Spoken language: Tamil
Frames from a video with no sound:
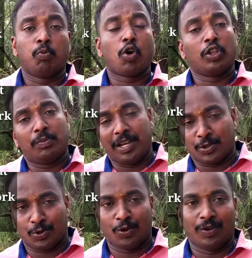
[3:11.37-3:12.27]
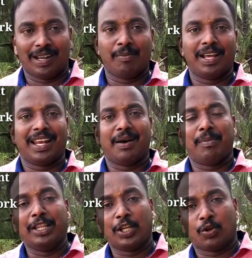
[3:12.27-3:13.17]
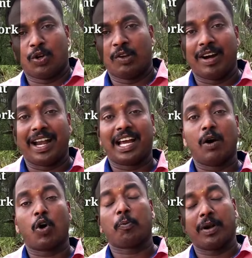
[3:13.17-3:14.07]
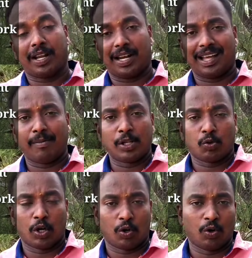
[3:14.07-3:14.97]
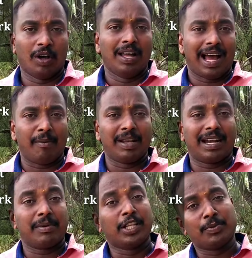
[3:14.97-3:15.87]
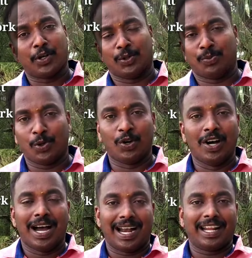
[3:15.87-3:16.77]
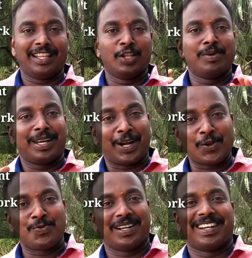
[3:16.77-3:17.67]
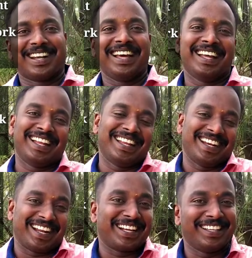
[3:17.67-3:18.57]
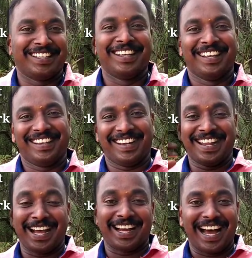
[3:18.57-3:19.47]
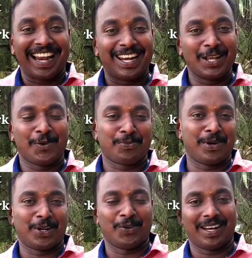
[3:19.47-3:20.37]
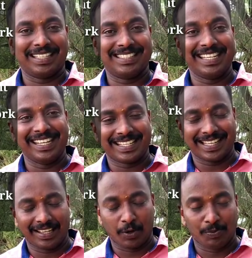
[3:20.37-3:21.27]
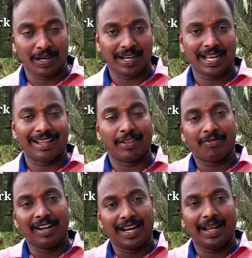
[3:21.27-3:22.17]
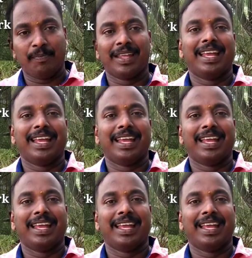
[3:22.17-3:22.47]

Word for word: புகழ்ந்து பேசணும் நம்மளை எல்லாம் மதிக்கணும் இவன் அழகாக ஒர்க் பண்ணுறான்டா அப்படி சொல்லணும் அப்படிலாம் நம்ம எதிர்பார்த்துப்போம் ஆனால் இது எதுவுமே நடக்குமான்னு கேட்டால் நடக்காது ஏன்னா அங்கே ஆல்ரெடி ஒர்க் பண்ணுறவங்கலாம் சீனியர்ஸாக இருப்பாங்க அந்த ஃபீல்டில்